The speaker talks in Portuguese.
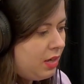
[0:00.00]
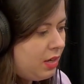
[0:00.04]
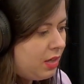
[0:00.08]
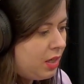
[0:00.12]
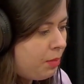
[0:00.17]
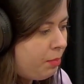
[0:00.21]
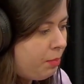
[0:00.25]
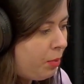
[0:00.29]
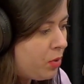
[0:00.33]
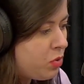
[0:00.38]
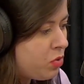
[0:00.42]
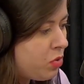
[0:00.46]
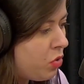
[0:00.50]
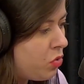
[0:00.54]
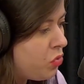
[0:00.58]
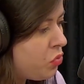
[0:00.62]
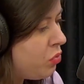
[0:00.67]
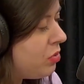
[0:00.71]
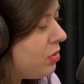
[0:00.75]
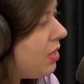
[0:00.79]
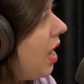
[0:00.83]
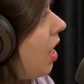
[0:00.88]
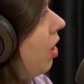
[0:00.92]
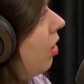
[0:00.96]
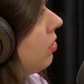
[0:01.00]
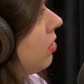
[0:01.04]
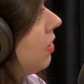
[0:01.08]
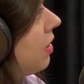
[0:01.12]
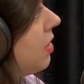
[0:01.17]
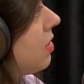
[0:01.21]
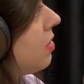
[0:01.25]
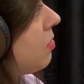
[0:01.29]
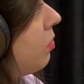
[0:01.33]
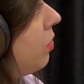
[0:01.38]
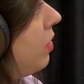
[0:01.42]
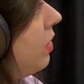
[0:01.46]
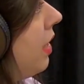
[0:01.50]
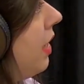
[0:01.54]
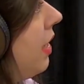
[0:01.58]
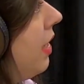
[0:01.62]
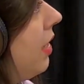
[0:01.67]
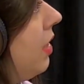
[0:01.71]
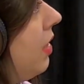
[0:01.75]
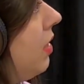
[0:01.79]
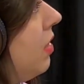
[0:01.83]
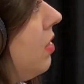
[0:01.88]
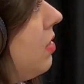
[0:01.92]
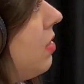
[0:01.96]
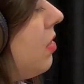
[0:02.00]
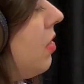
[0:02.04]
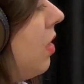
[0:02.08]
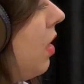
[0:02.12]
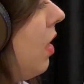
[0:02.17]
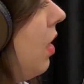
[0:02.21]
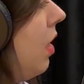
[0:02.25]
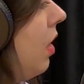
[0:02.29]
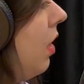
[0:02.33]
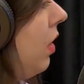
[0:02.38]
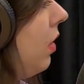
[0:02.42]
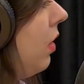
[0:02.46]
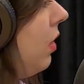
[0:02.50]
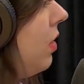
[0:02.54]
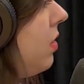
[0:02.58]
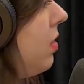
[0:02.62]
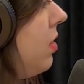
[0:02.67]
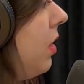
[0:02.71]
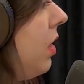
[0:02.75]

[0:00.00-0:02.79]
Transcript: que possam ajudar outras mulheres que